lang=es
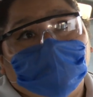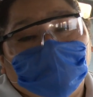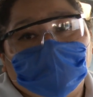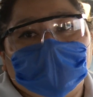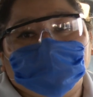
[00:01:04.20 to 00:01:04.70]

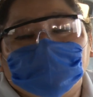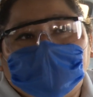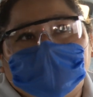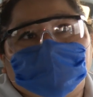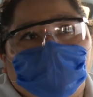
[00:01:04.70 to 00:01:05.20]
porque es un,
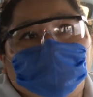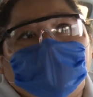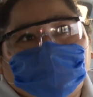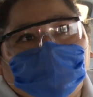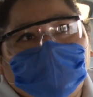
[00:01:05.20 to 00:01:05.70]

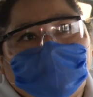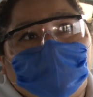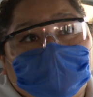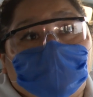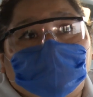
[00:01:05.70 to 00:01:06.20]
es un
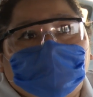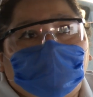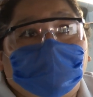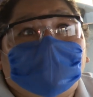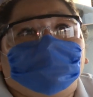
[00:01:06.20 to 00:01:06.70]
camión
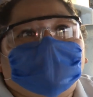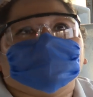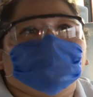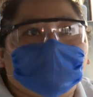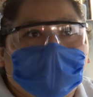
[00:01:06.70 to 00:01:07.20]
exclusivo para el
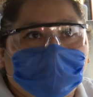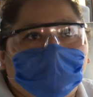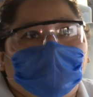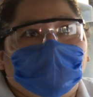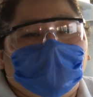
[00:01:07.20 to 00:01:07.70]
personal
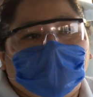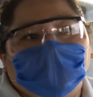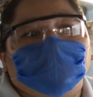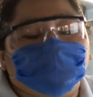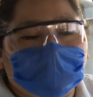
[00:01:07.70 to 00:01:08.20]

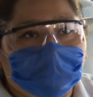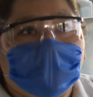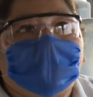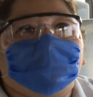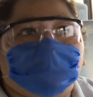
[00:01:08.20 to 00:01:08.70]
que nos
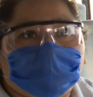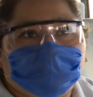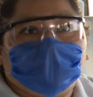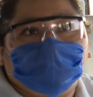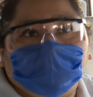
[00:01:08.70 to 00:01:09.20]
lleva a nuestro
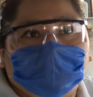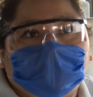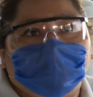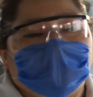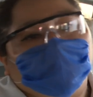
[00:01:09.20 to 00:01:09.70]
centro de
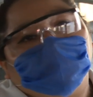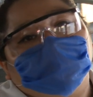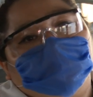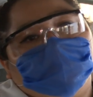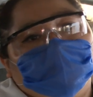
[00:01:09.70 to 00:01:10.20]
trabajo.
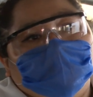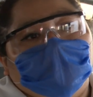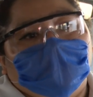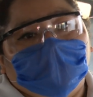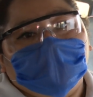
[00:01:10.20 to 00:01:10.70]

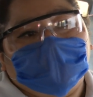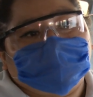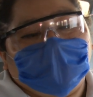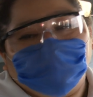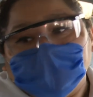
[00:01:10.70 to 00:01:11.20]
Y
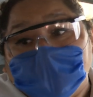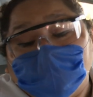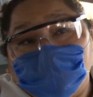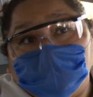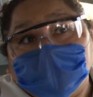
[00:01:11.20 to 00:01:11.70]
esa, pues la
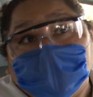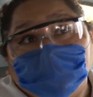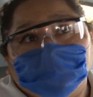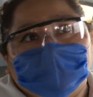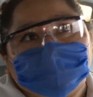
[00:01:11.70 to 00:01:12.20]

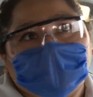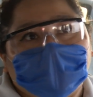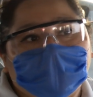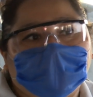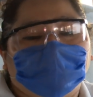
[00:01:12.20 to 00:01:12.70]
comodidad más que
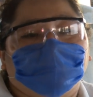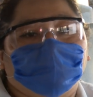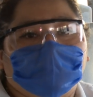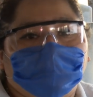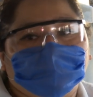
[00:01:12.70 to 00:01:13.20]
nada,
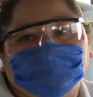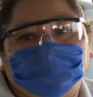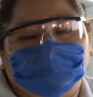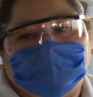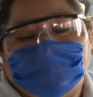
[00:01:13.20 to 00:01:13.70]
porque pues
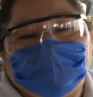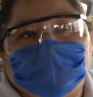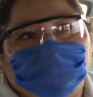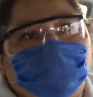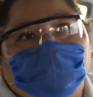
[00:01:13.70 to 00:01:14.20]

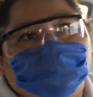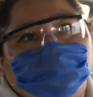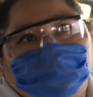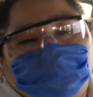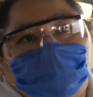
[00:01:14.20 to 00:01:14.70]
realmente todos,
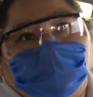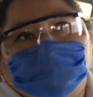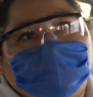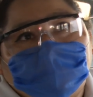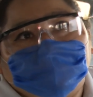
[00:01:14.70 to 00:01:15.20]
todos
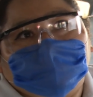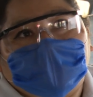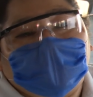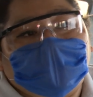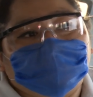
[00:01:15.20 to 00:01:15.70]
los que vamos a
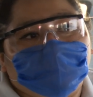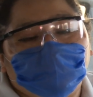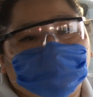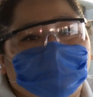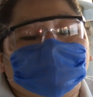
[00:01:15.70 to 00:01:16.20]
estar acá
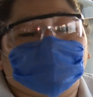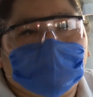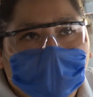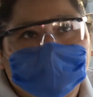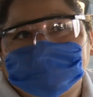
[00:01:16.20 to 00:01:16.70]
somos
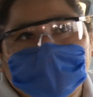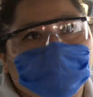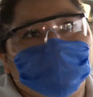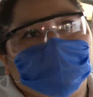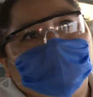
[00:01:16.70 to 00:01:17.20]
personal de salud.